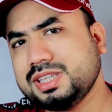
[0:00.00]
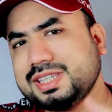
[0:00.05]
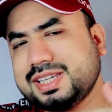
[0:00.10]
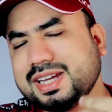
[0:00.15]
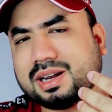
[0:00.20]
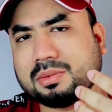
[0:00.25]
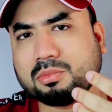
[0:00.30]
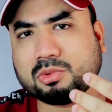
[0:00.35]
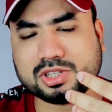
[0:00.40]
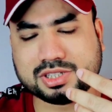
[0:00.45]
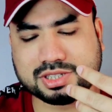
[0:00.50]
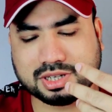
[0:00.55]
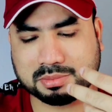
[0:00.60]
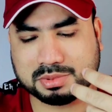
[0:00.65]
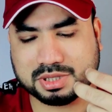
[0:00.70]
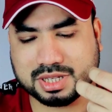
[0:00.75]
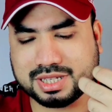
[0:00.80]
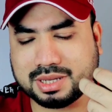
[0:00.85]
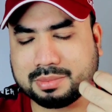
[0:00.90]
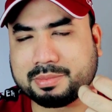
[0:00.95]
যেটা বলছিলাম
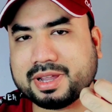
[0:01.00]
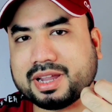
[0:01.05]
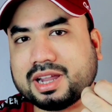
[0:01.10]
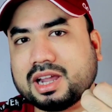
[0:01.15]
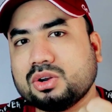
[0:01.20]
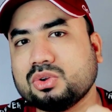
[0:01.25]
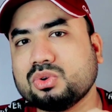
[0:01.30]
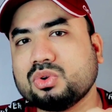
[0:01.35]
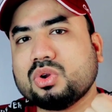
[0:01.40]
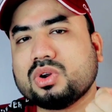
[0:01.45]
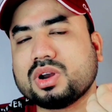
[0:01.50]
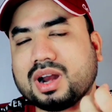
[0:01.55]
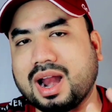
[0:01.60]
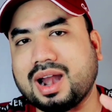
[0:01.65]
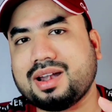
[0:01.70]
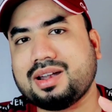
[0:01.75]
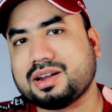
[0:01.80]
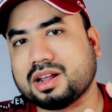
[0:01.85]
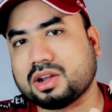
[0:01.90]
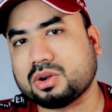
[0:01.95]
যে এই যে বেঙ্গালুরুর
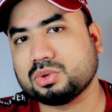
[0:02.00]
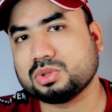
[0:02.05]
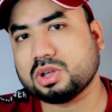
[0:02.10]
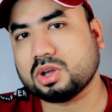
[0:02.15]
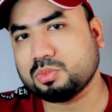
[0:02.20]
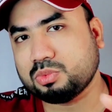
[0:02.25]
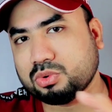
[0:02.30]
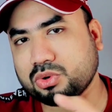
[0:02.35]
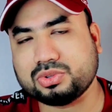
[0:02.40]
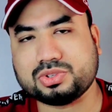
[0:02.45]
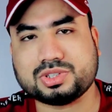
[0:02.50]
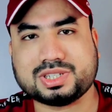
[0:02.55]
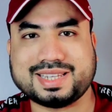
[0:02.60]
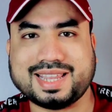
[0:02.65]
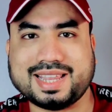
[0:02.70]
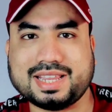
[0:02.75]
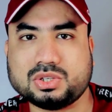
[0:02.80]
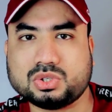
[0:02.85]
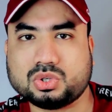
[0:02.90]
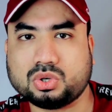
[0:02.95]
রানটা কোথাও পুরো
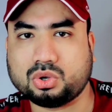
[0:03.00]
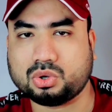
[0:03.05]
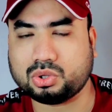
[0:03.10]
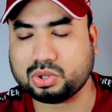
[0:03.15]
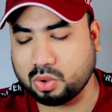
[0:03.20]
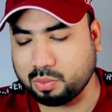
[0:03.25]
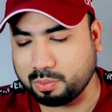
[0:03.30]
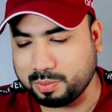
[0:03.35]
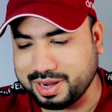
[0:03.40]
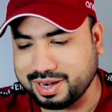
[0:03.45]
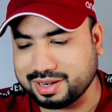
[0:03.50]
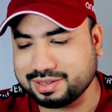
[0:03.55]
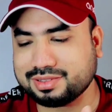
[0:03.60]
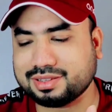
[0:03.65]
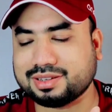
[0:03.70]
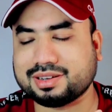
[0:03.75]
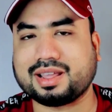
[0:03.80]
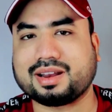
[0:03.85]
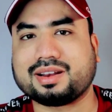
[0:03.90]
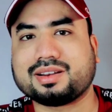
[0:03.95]
চেঞ্জ হলো কোথাও
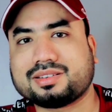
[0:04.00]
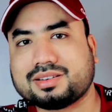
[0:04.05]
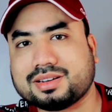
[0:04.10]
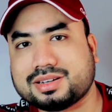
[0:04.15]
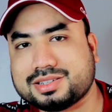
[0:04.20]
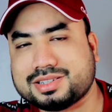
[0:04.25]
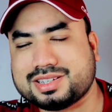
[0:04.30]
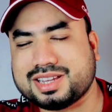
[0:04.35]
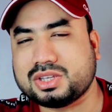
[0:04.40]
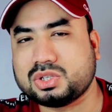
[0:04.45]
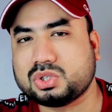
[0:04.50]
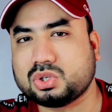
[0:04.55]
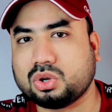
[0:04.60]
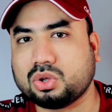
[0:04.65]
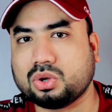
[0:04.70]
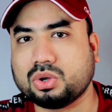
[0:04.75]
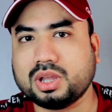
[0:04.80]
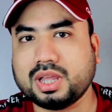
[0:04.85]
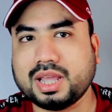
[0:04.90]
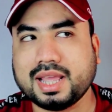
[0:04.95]
প্লেয়ারদের ক্যারেক্টার চেঞ্জ
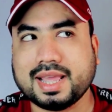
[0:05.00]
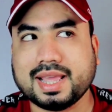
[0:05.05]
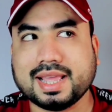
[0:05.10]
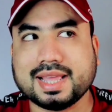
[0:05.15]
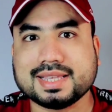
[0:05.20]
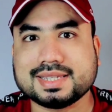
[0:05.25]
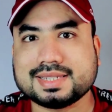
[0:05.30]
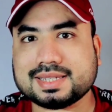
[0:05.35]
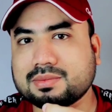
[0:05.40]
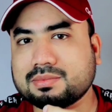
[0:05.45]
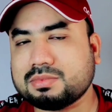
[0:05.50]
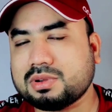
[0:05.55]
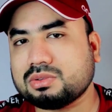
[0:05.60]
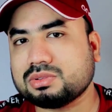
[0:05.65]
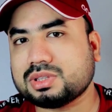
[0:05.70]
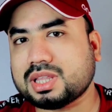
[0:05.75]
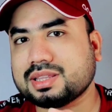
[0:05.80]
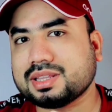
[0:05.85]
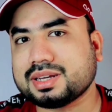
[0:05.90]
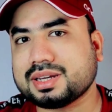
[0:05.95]
হলো
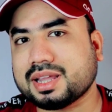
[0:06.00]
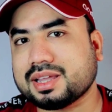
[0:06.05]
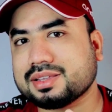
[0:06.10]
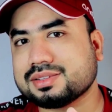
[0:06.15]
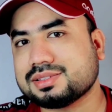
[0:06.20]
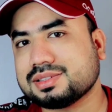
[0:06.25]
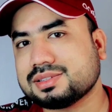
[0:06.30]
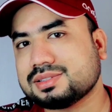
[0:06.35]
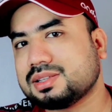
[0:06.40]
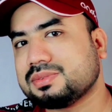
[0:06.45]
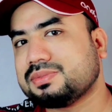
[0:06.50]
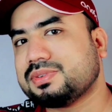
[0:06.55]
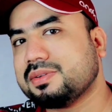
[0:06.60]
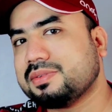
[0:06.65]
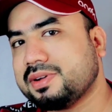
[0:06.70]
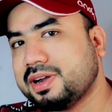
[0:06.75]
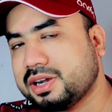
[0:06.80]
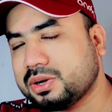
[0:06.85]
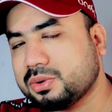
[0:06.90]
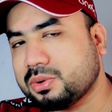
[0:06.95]
সামহাও তাদেরকে আস্তে আস্তে
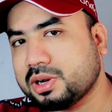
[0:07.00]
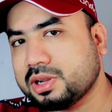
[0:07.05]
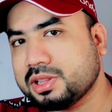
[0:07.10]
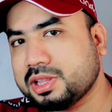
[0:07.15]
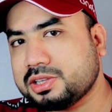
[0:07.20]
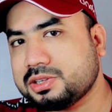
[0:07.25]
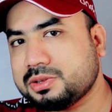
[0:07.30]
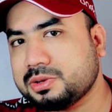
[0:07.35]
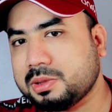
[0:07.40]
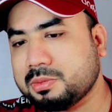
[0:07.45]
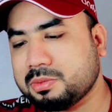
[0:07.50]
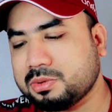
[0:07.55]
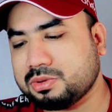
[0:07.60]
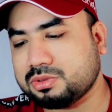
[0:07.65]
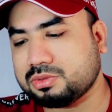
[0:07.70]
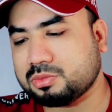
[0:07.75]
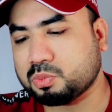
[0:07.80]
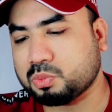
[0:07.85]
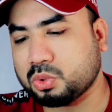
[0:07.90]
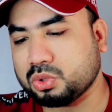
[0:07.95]
ফেভারিট করে দিচ্ছিলো এবং
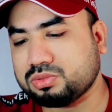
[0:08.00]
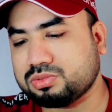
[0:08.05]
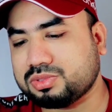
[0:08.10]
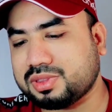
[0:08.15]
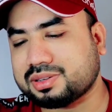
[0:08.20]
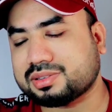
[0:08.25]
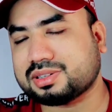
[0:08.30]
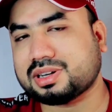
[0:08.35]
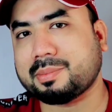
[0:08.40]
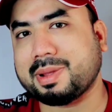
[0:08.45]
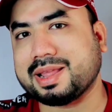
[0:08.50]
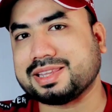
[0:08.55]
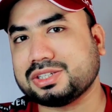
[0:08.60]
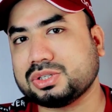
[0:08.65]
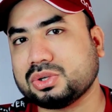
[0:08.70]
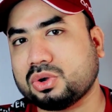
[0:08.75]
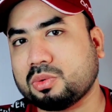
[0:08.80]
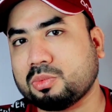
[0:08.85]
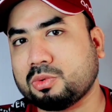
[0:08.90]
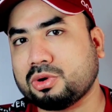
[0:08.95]
প্রত্যেকটা ম্যাচে
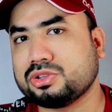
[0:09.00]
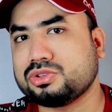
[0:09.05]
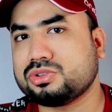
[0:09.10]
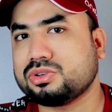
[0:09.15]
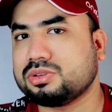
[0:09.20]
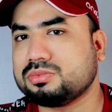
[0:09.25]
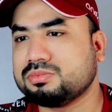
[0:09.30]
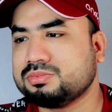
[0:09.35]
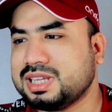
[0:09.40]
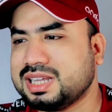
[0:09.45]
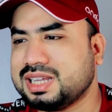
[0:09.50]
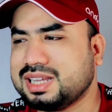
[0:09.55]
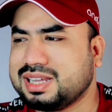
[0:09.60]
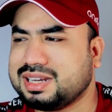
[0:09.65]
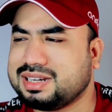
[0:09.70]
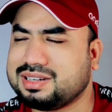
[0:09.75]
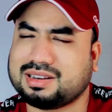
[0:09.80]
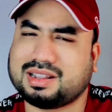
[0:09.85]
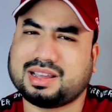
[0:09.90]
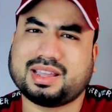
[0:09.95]
যখন মনে হচ্ছিলো
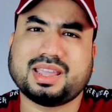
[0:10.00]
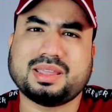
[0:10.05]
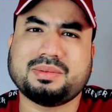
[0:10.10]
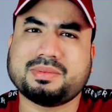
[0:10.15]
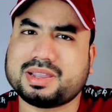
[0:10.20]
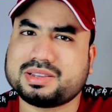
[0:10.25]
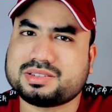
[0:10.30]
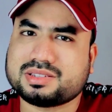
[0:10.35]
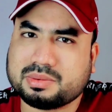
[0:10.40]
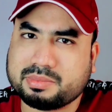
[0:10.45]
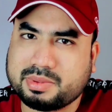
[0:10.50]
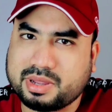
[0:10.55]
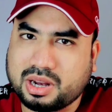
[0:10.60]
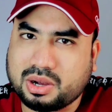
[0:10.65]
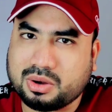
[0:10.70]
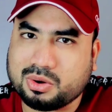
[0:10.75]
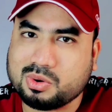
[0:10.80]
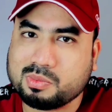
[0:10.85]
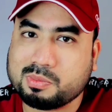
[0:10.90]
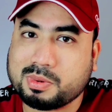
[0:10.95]
না এই ম্যাচটা
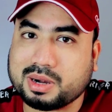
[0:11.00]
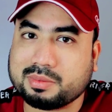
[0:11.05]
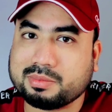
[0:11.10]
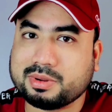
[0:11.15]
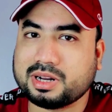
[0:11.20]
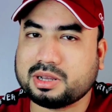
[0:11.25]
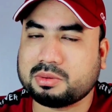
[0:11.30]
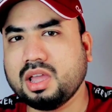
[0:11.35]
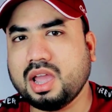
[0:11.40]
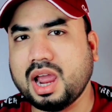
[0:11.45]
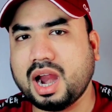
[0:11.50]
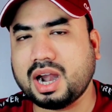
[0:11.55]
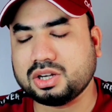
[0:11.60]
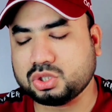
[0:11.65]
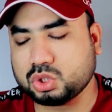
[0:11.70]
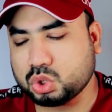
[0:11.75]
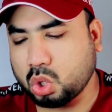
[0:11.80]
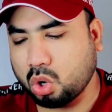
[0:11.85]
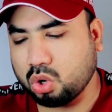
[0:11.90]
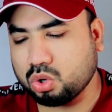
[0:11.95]
বেঙ্গালুরু পারবে না আর
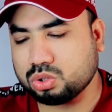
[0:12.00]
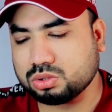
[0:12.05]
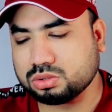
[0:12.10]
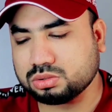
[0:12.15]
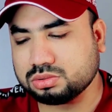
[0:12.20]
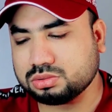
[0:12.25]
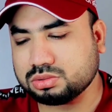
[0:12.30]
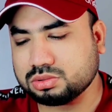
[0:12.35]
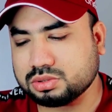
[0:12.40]
যখন